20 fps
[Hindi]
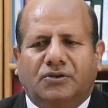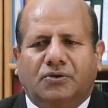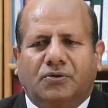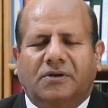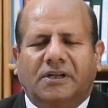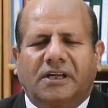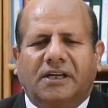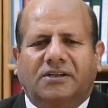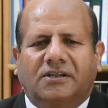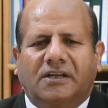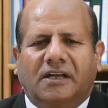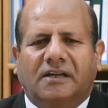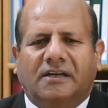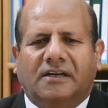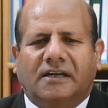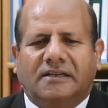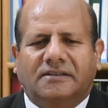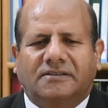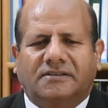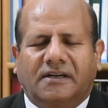जुडिशल
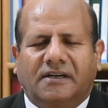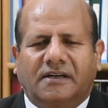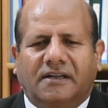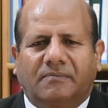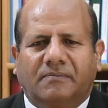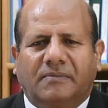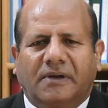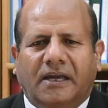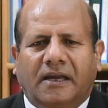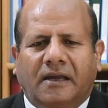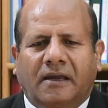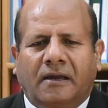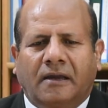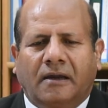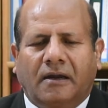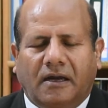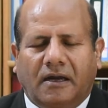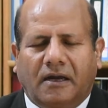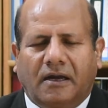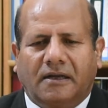कस्टडी में
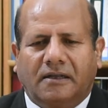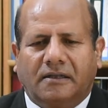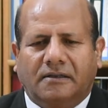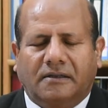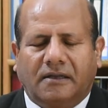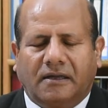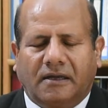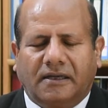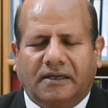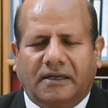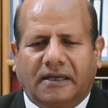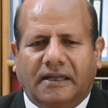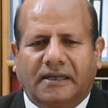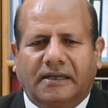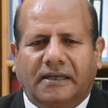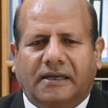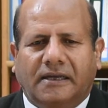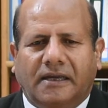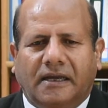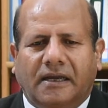
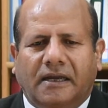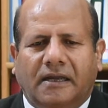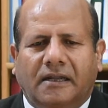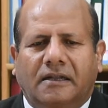यानी कि